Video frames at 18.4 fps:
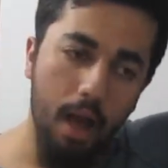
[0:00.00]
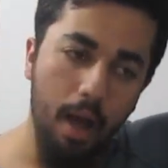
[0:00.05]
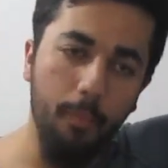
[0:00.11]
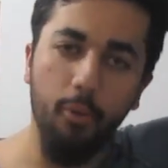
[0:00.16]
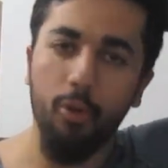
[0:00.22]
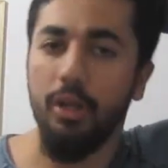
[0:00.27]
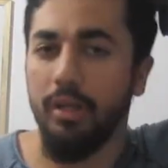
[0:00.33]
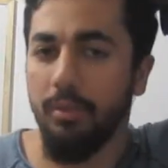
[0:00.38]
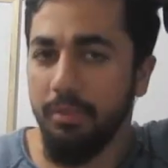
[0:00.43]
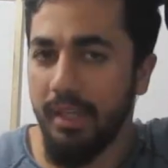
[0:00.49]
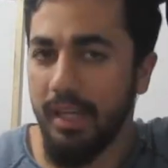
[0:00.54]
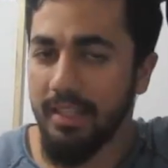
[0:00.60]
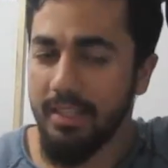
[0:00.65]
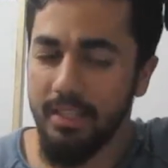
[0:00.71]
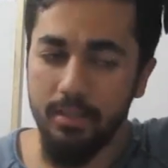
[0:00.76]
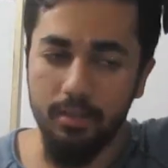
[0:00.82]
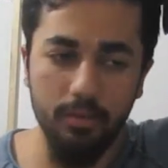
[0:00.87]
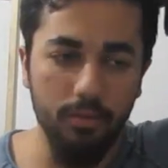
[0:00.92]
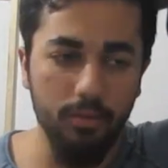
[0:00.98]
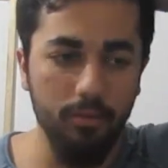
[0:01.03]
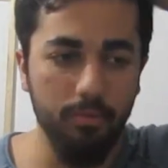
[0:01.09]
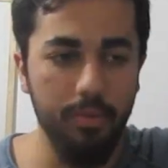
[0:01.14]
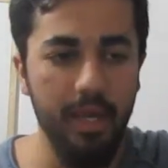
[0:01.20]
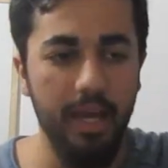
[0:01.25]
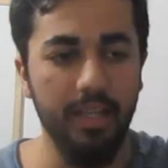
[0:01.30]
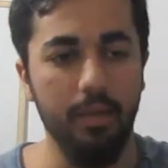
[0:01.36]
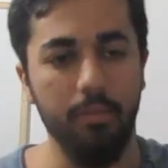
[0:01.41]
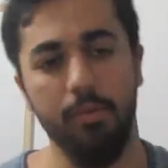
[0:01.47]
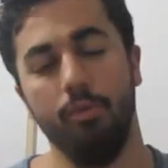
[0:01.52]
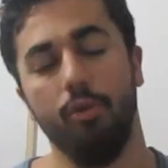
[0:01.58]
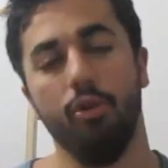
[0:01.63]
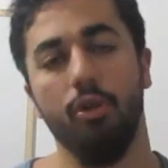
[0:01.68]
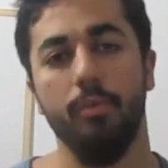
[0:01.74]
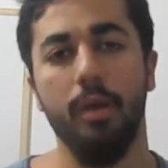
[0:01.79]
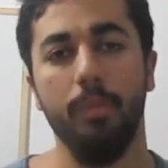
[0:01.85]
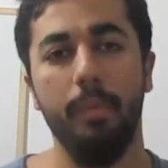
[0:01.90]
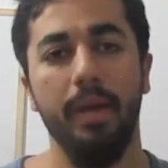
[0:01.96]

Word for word: abone imkansız bir ayda 1 milyon olmak.